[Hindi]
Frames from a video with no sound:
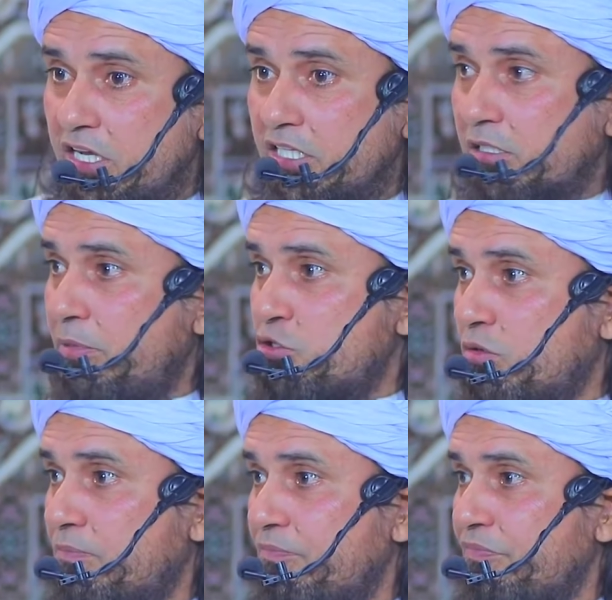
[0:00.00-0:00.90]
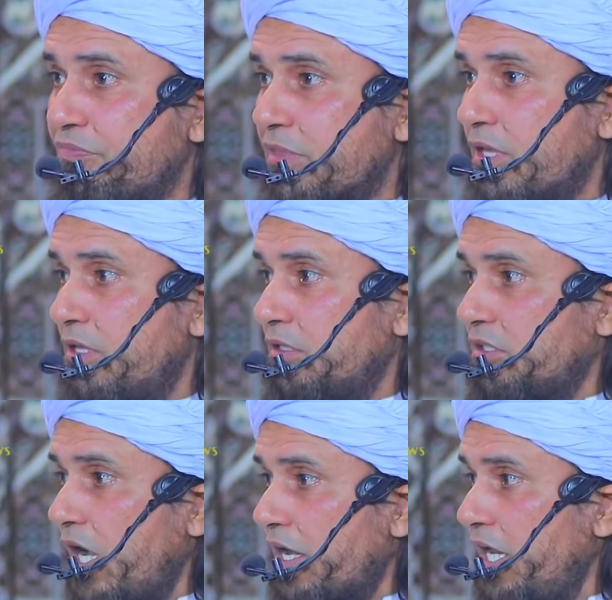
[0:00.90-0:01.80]
गिलगित पे जो
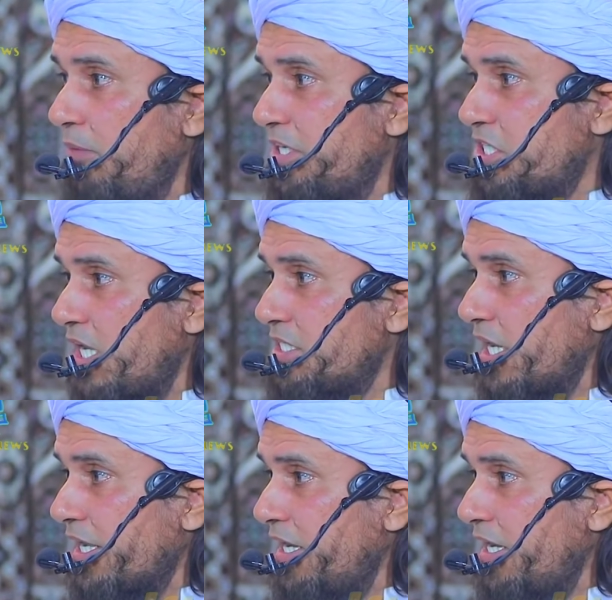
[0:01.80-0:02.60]
दारेल में जा जा